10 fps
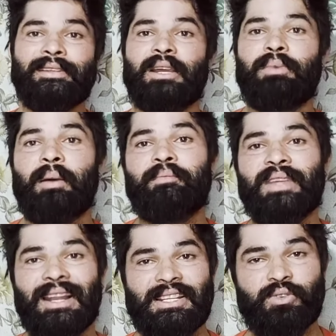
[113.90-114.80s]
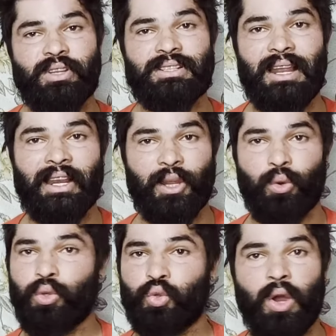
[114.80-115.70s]
जब आप तेरह चौदह साल के
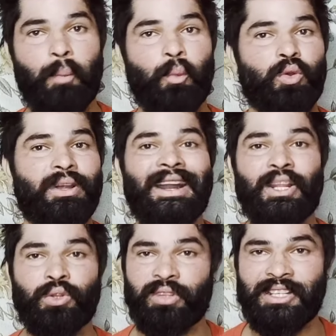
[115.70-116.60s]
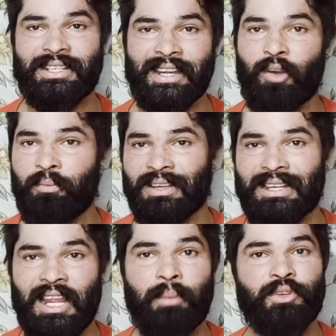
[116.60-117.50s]
हो तो आपको दाढ़ी तो नहीं चाहिए
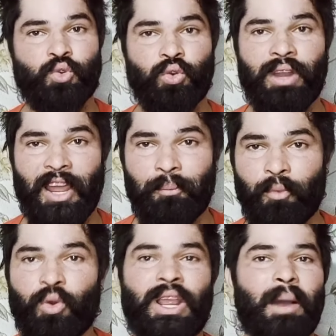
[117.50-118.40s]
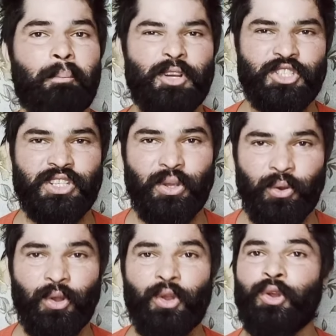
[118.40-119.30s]
ऑब्वियसली आप स्कूल लाइफ में हो या आप बच्चे
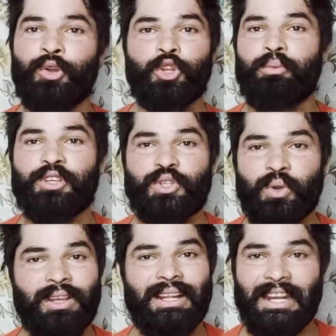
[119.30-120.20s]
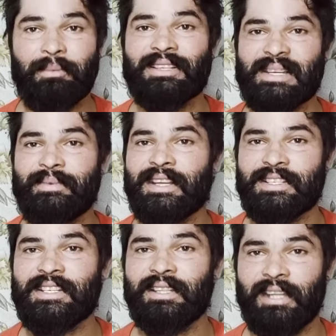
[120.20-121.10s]
हो तो बच्चों की दाढ़ी वैसे भी
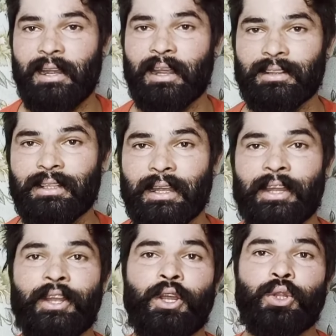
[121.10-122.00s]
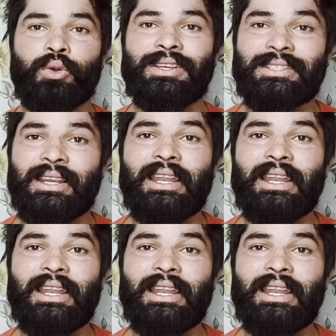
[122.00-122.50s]
अच्छी नहीं लगती तो इसके